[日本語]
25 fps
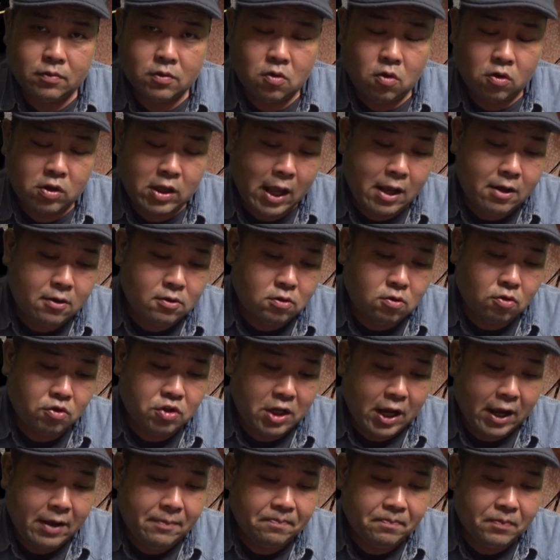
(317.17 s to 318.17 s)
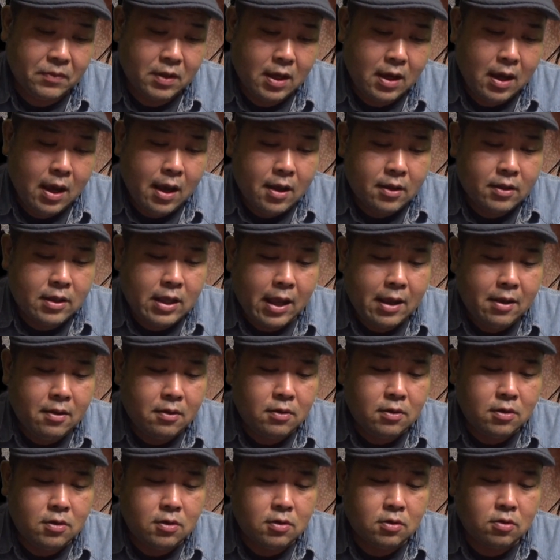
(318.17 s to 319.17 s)
これ天空都市ね。天
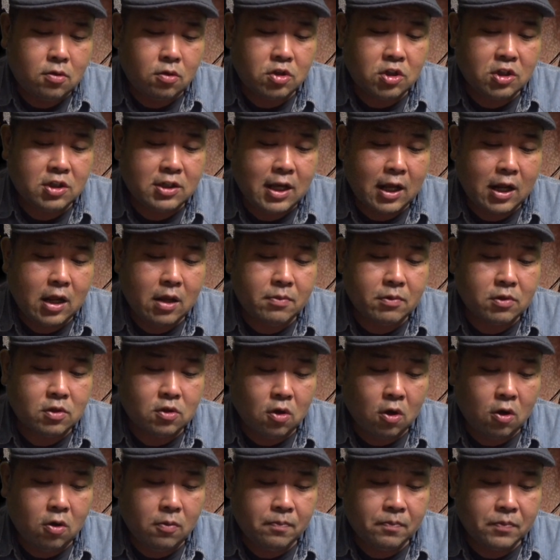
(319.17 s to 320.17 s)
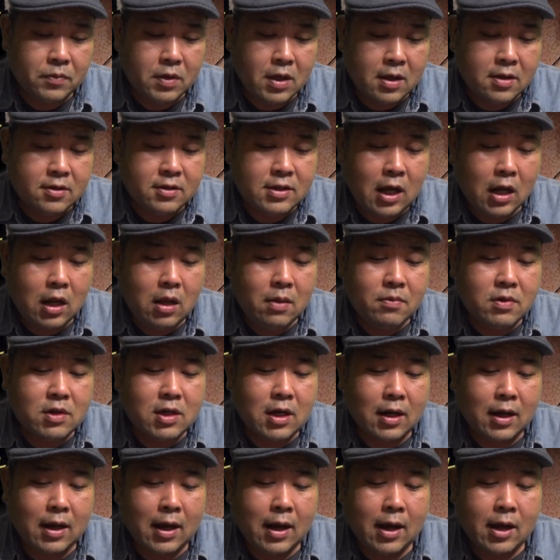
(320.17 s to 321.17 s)
空都市ザレムと、ザレム
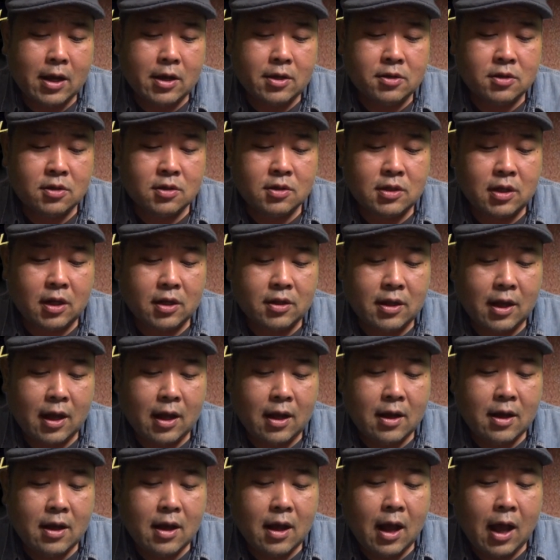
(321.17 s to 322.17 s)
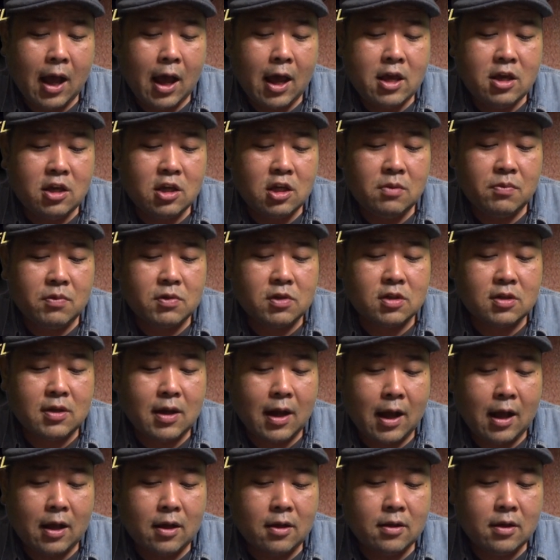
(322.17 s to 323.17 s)
から排出された廃棄物
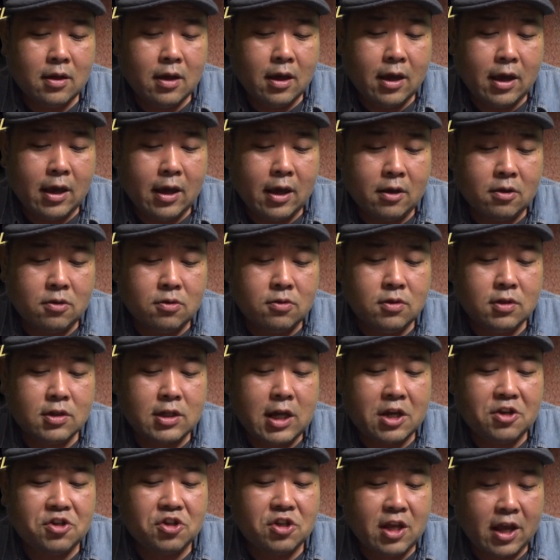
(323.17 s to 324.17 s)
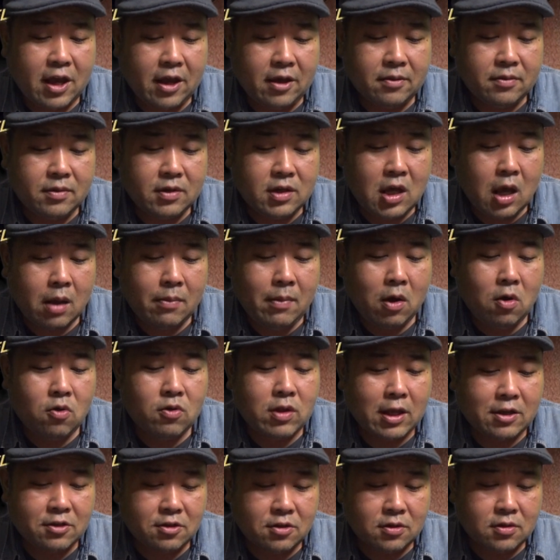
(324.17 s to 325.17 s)
が、えー、粉砕して山を
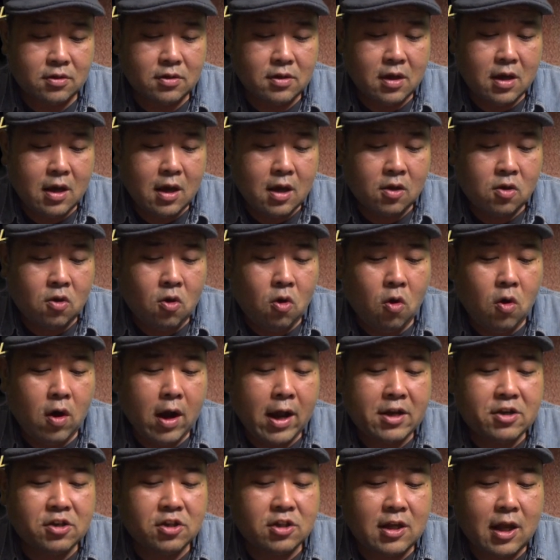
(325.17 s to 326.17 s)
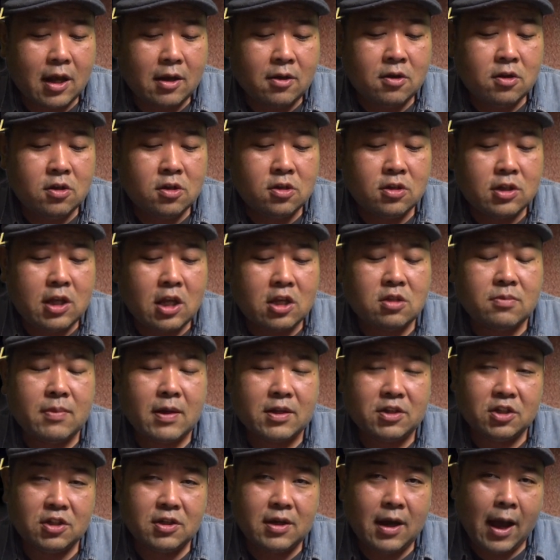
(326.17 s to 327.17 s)
なす荒廃したクズ鉄
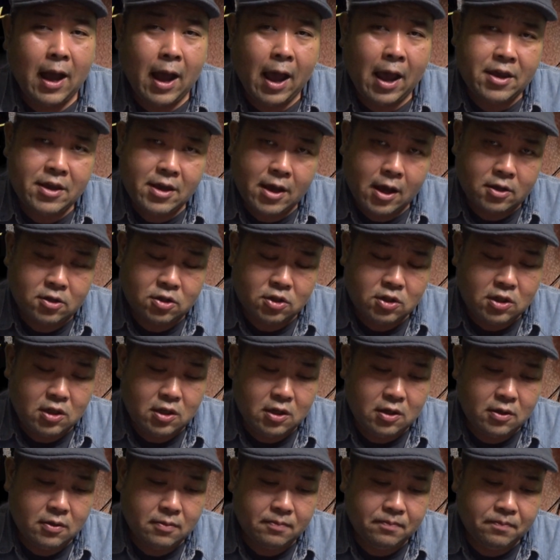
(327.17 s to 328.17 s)
町、アイアンシティ。